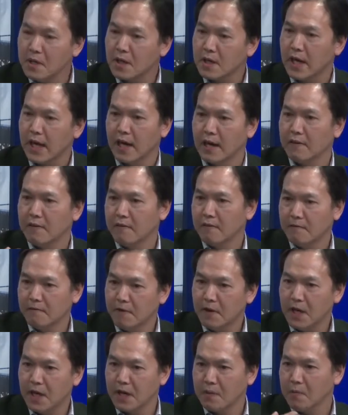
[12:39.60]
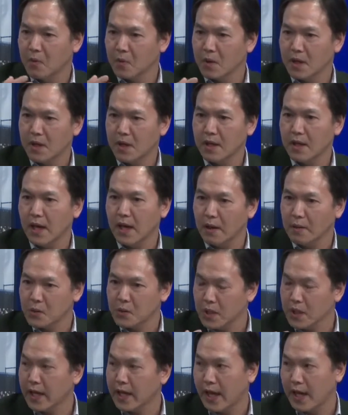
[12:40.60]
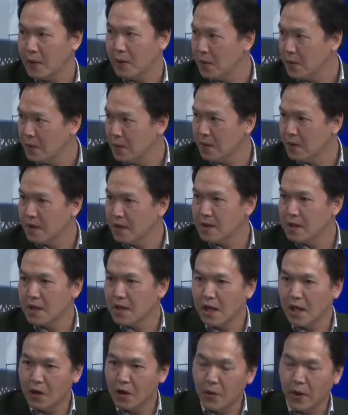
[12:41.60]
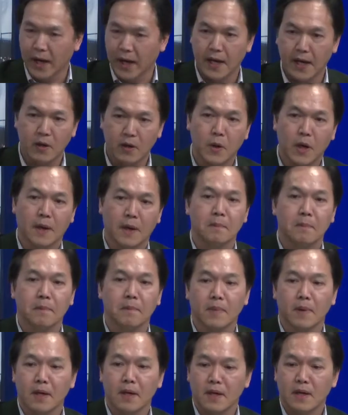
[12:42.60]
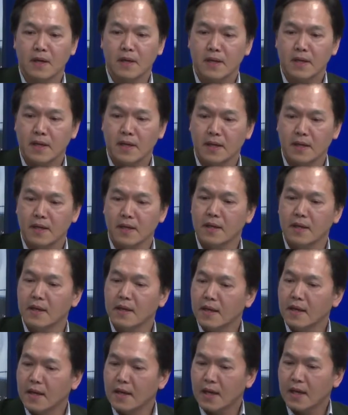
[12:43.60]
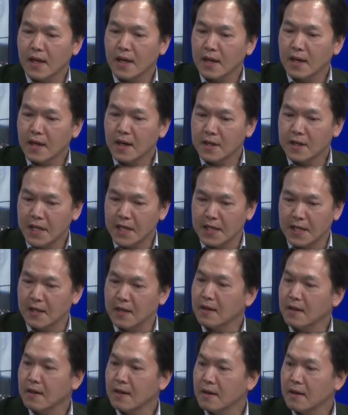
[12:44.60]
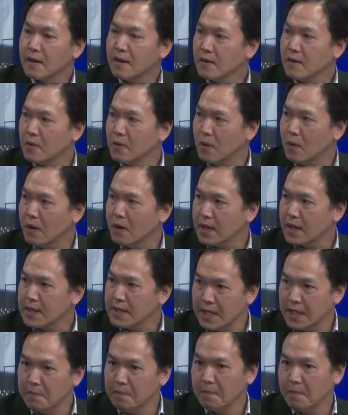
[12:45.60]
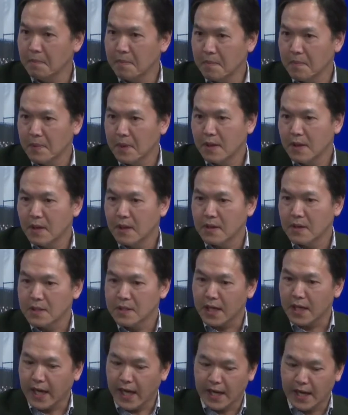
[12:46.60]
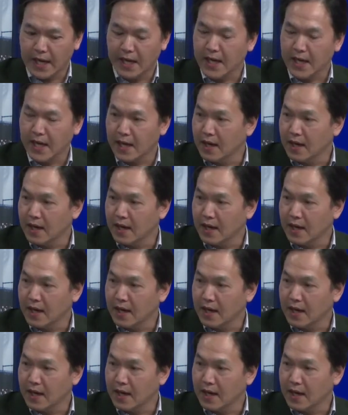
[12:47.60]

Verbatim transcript: ngược lại với lại một cái áp suất cao lâu ngày lâu năm thì cái cơ thịt của cái tim nó sẽ càng ngày